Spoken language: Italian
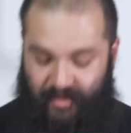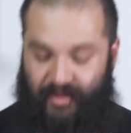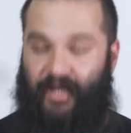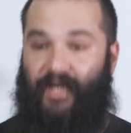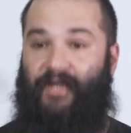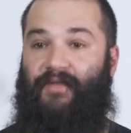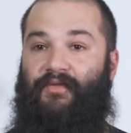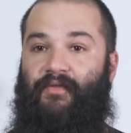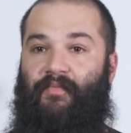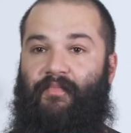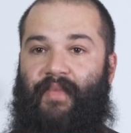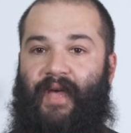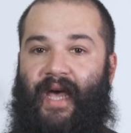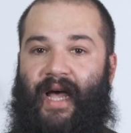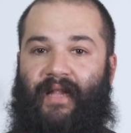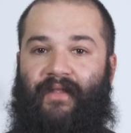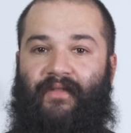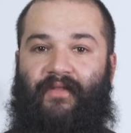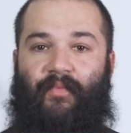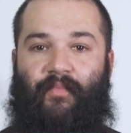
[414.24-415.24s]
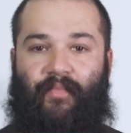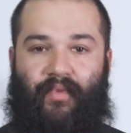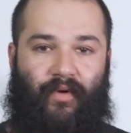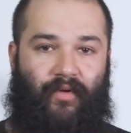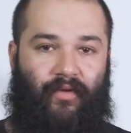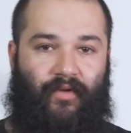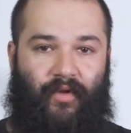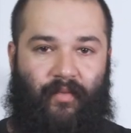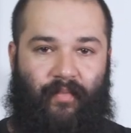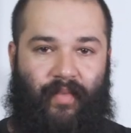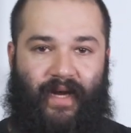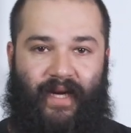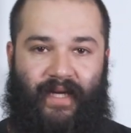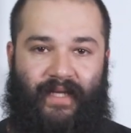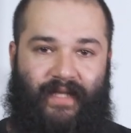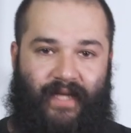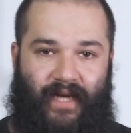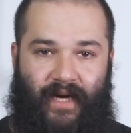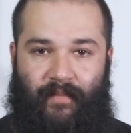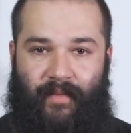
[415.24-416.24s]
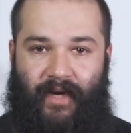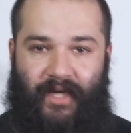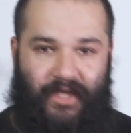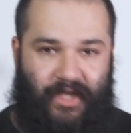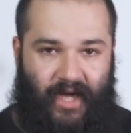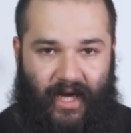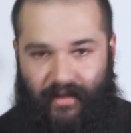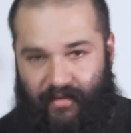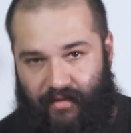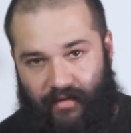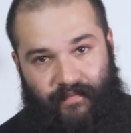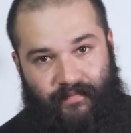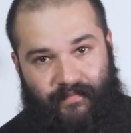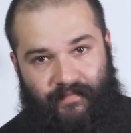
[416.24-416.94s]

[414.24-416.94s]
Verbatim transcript: già sul piatto pronto per essere mangiato